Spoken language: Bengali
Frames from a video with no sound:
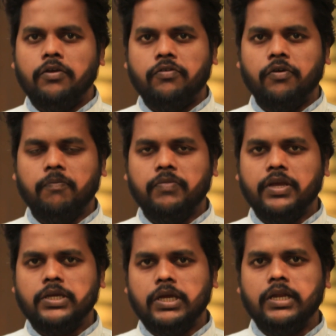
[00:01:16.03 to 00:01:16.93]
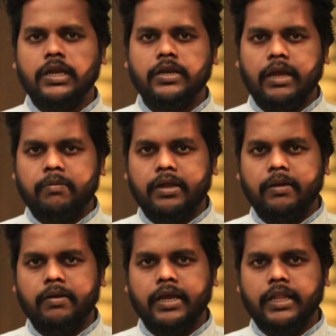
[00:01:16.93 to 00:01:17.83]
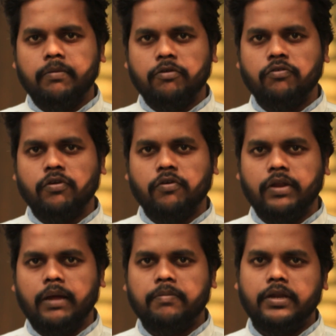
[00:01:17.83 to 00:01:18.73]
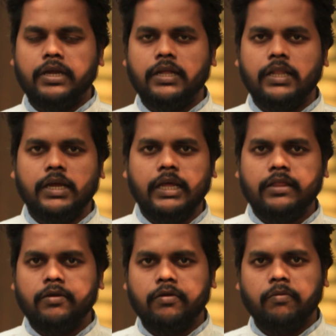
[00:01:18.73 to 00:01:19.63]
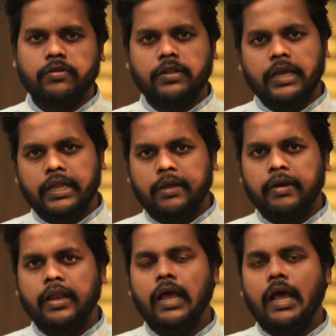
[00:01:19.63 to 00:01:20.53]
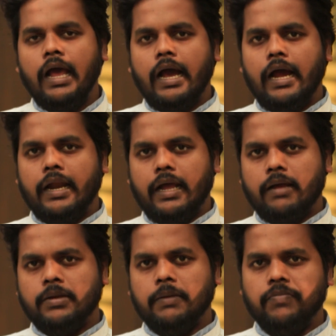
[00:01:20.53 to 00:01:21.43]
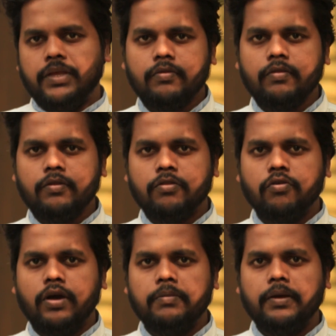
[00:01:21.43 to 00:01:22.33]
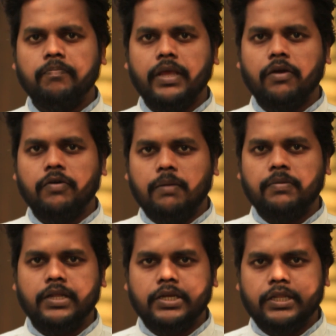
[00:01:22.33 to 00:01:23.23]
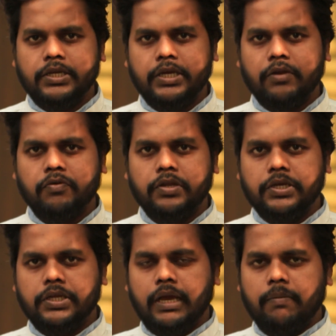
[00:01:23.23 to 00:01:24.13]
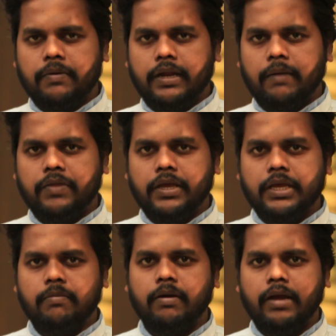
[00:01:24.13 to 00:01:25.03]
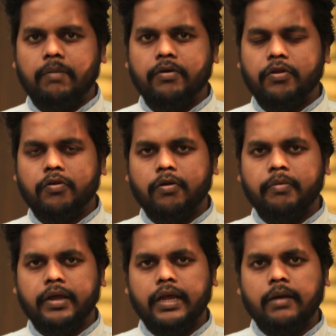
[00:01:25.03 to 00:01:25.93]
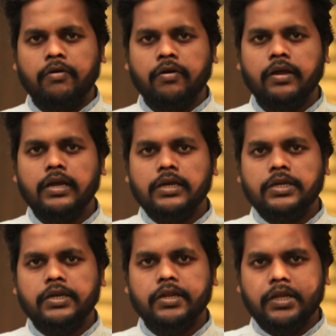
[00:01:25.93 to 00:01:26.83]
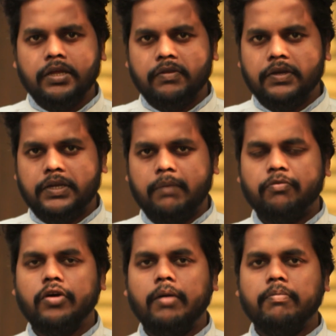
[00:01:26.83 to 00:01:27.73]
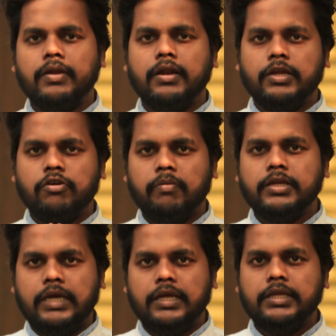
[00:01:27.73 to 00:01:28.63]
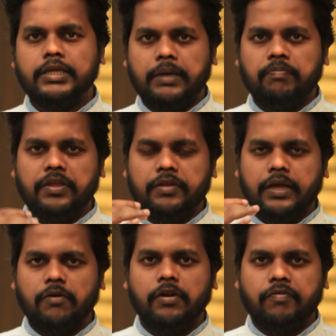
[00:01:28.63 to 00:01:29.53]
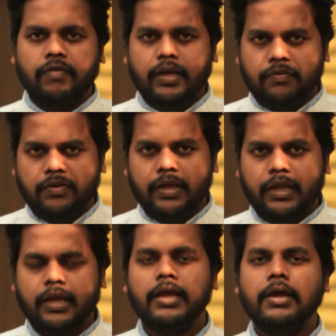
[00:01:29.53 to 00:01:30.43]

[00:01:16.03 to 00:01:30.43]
সো সেই ডেটটি আমি লিখে দিব সুন্দর করে আপনারা সেখান থেকে ডেসক্রিপশন বক্সে দেখে নেবেন আর আমি তো আমি এখন আপনাদের সাথে শেয়ার করছি যে আপনারা আপনার কীভাবে আবেদন করবেন এবং সেটি কী সিস্টেম তো আপনারা সবাই জানেন যে যারা অনার্স ফার্স্ট ইয়ারে